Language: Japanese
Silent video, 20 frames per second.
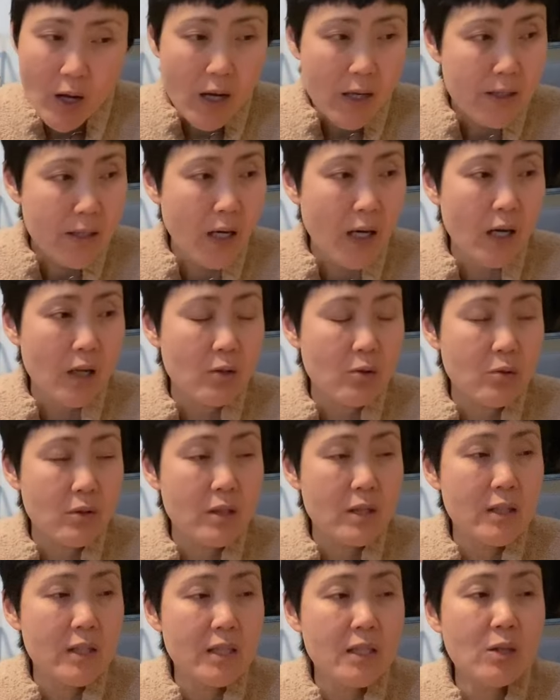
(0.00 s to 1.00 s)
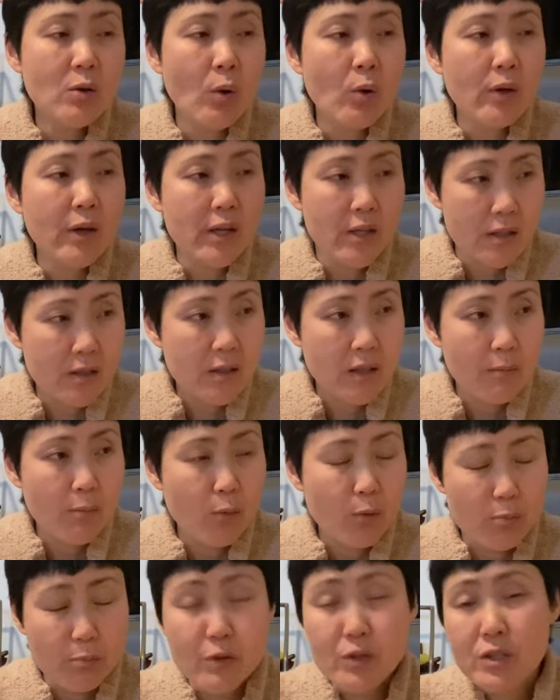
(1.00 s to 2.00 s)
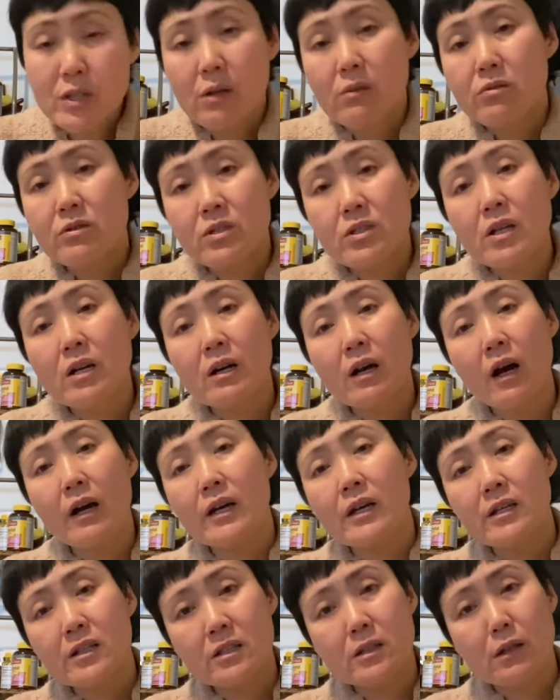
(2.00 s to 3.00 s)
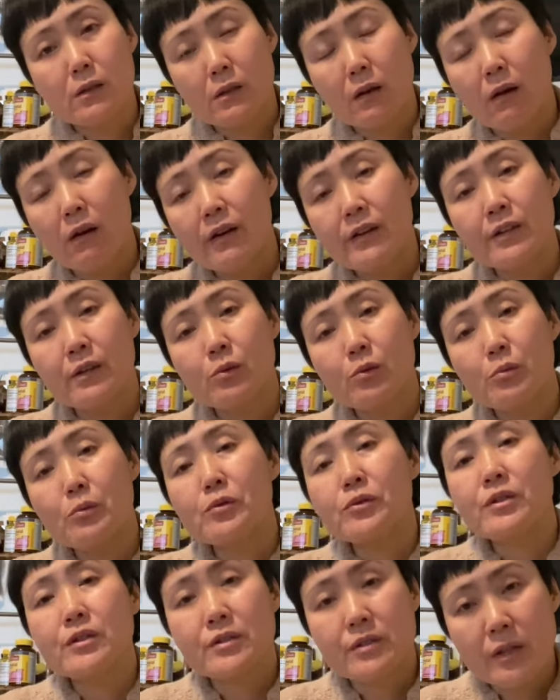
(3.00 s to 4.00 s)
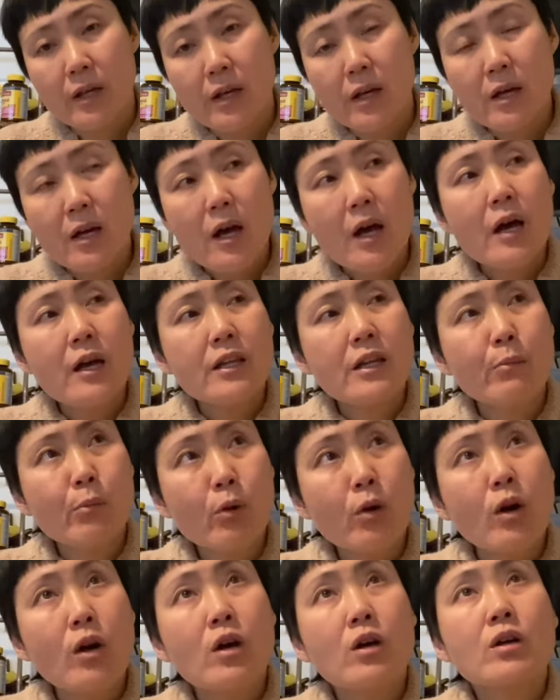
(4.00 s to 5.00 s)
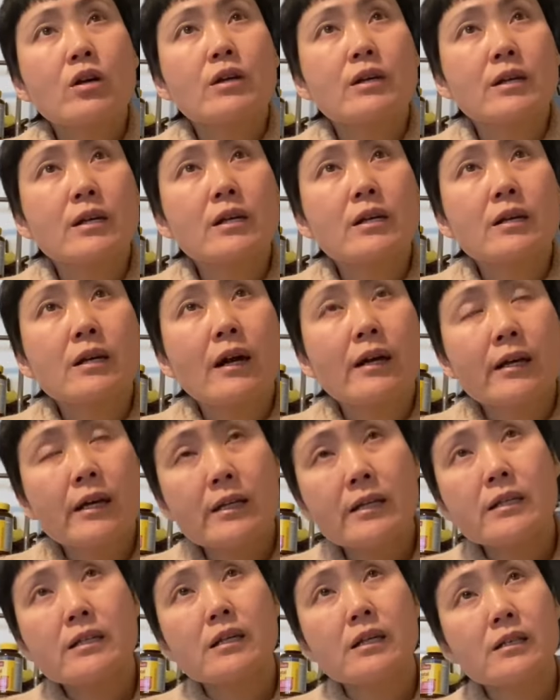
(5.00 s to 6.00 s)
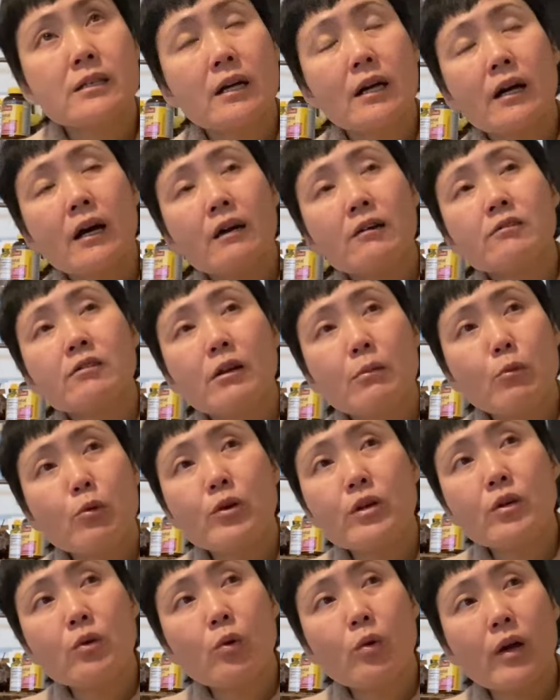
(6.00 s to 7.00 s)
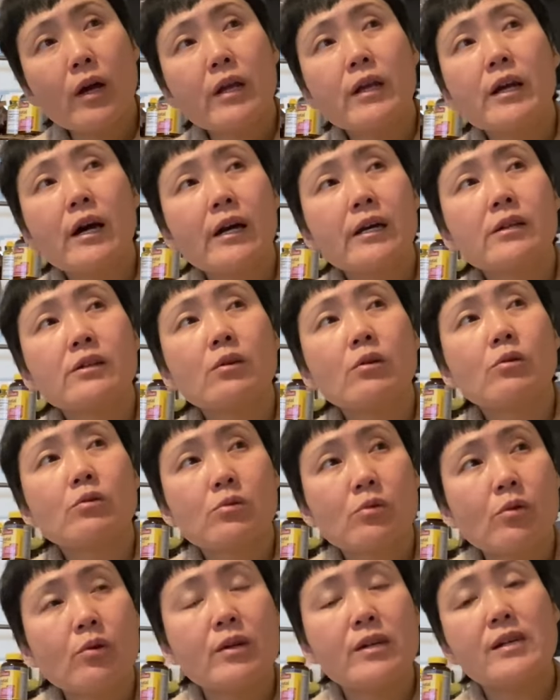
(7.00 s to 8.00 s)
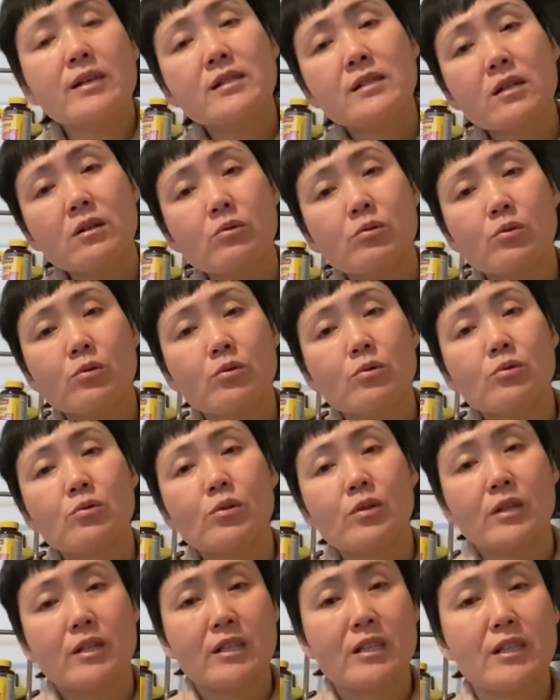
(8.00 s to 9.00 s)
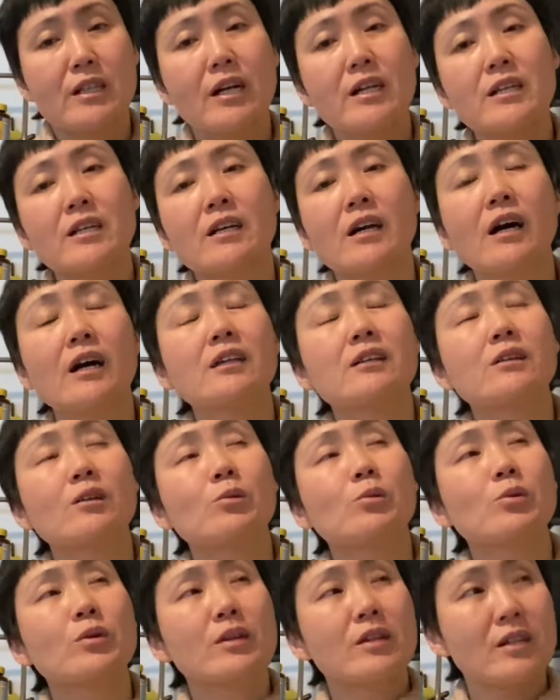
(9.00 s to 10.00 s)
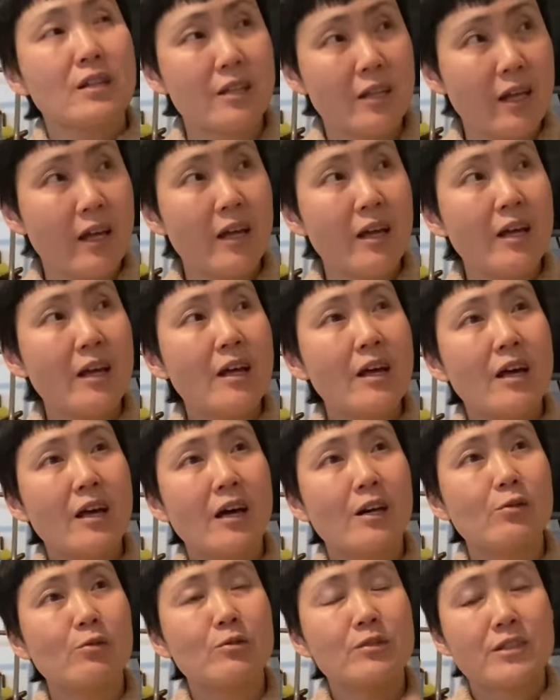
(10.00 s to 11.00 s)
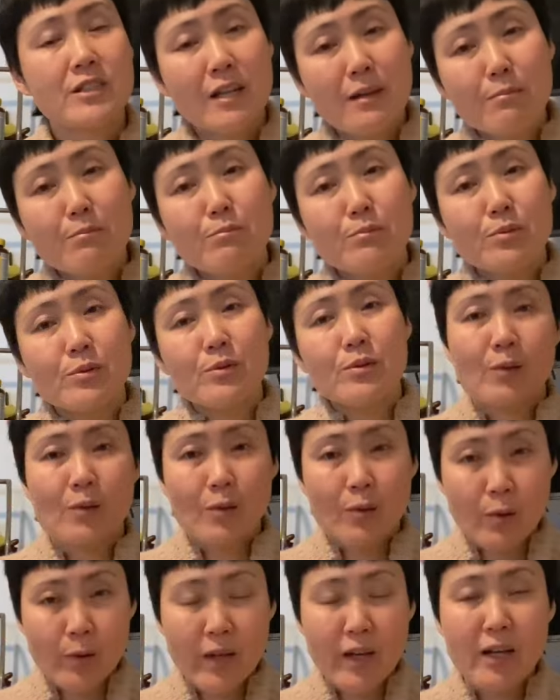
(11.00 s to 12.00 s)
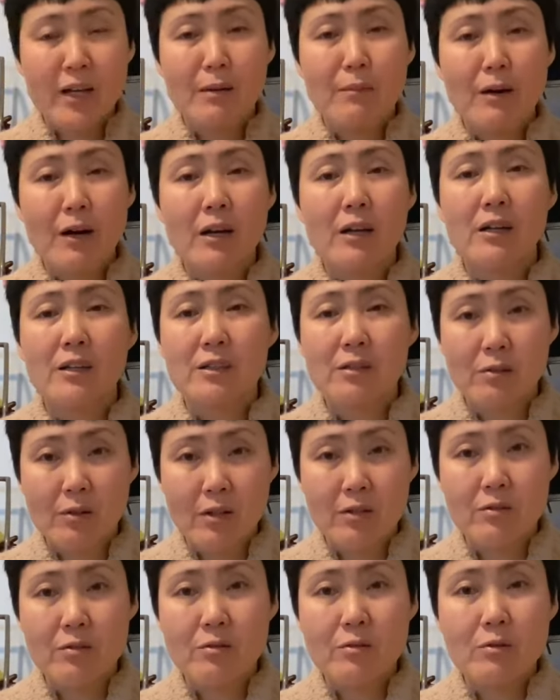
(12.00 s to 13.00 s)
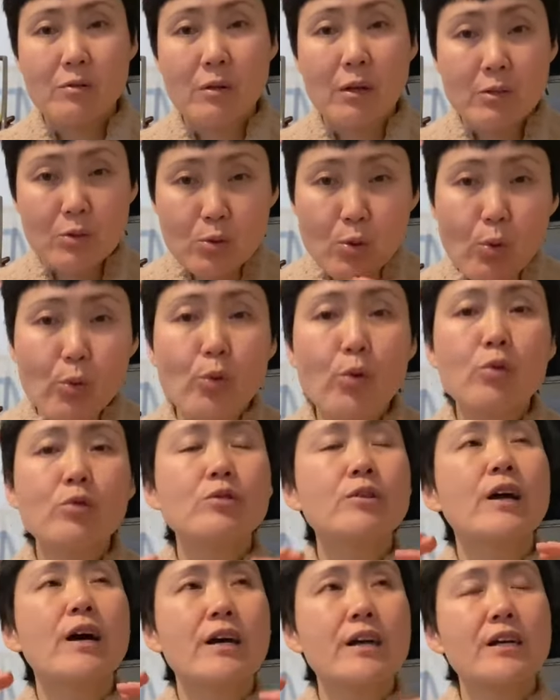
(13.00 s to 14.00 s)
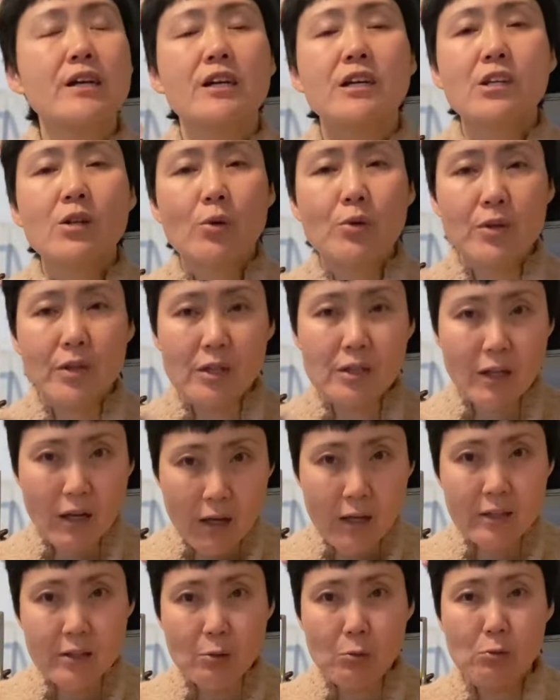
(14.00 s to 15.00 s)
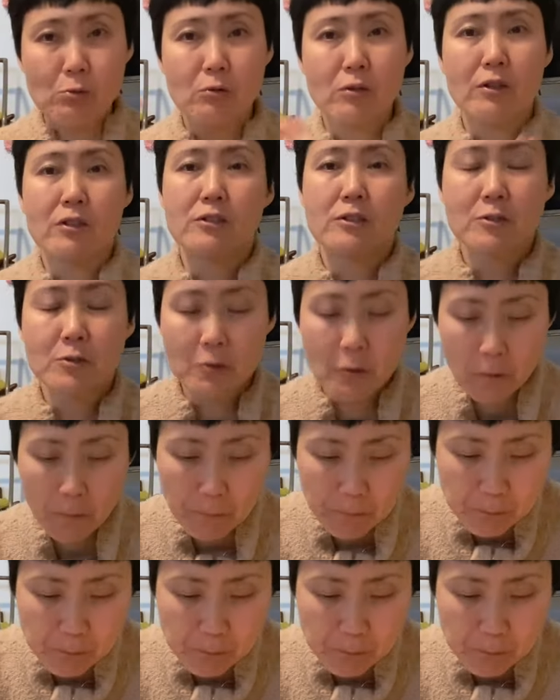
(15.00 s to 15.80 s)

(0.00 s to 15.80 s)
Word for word: だからいい保険ってもうめちゃくちゃ掛け金が高いんだと思うんですねでもいい掛け金が高くてもいい保険に入っておくといざという時に何かあった時にねあの全部保険が賄ってくれるそのくらい医療費が高いってことなんですよ。